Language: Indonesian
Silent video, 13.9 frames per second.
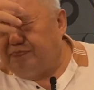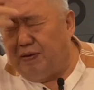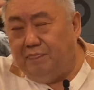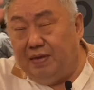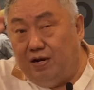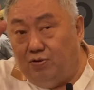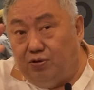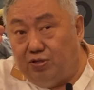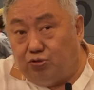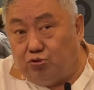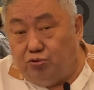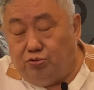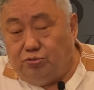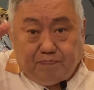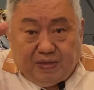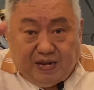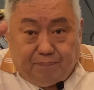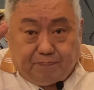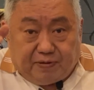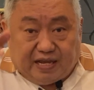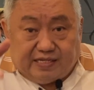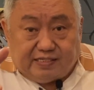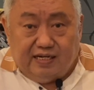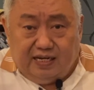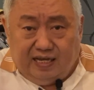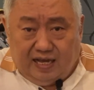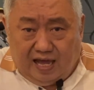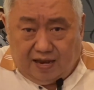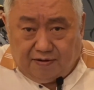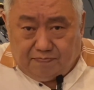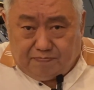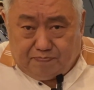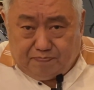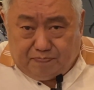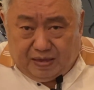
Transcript: pemilu itu pilpres dengan